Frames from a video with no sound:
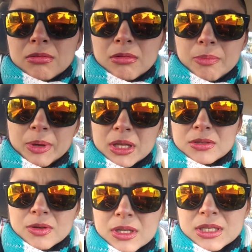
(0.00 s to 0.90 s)
no
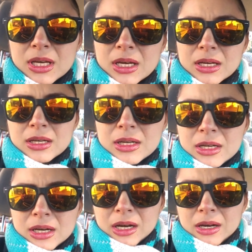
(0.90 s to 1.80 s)
pienso que sea
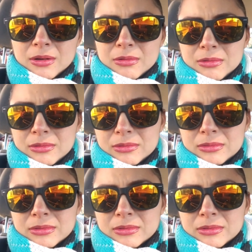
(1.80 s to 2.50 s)
algo